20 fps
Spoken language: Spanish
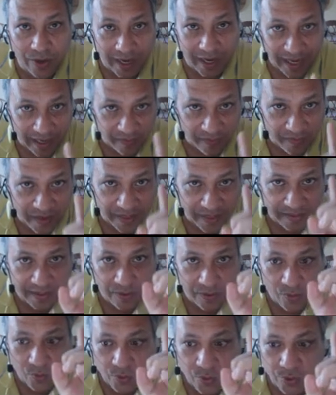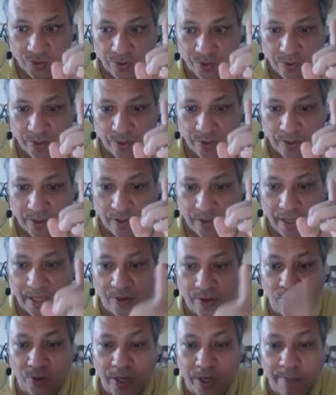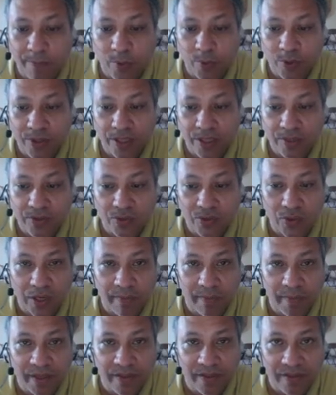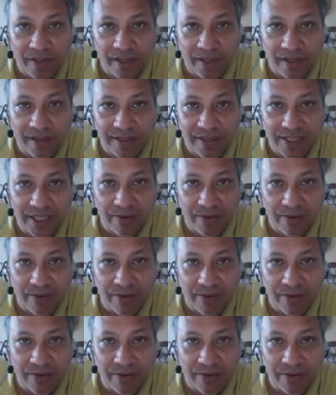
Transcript: a la fase 1 les corresponde solamente